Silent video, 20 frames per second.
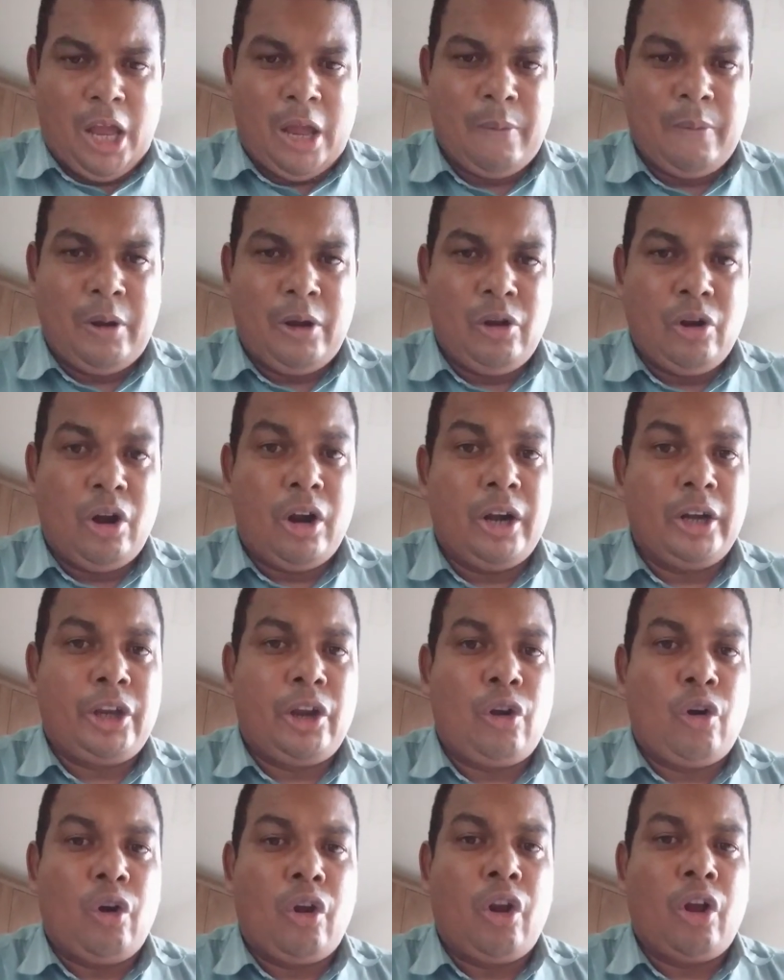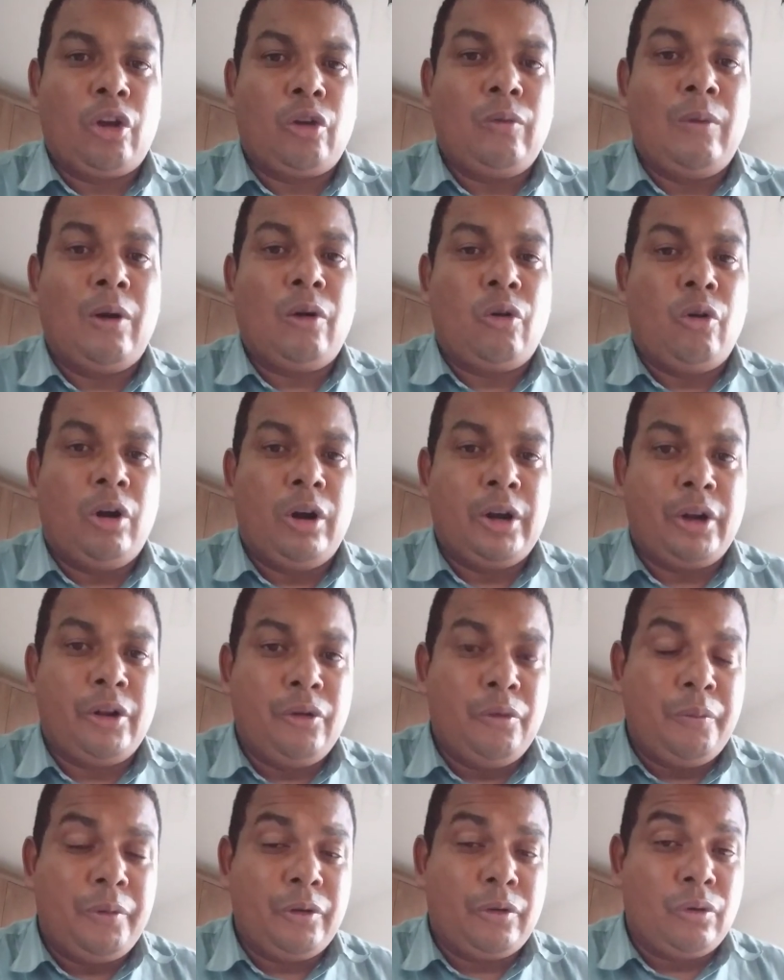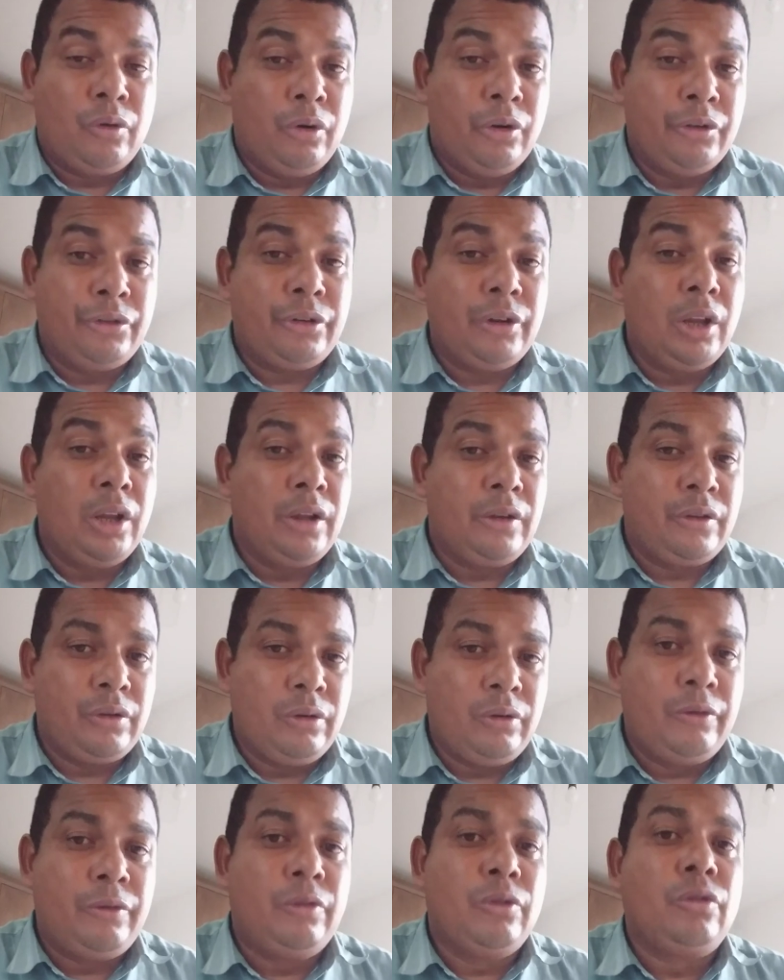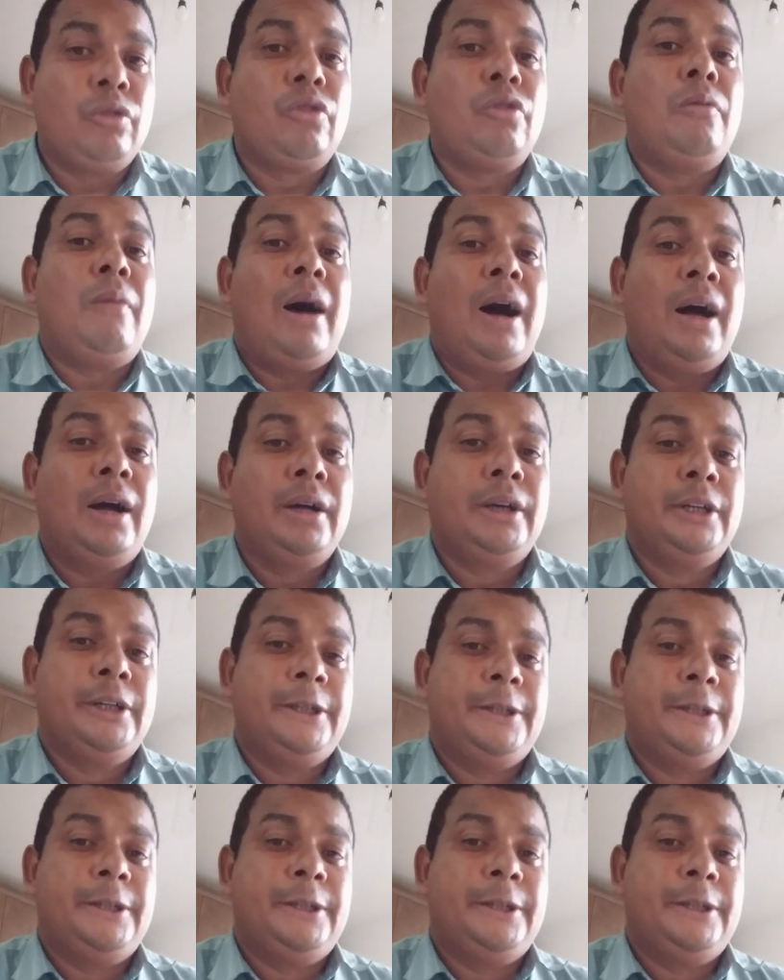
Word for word: é melhor que coloque uma corda no pescoço e lance no fundo do mar.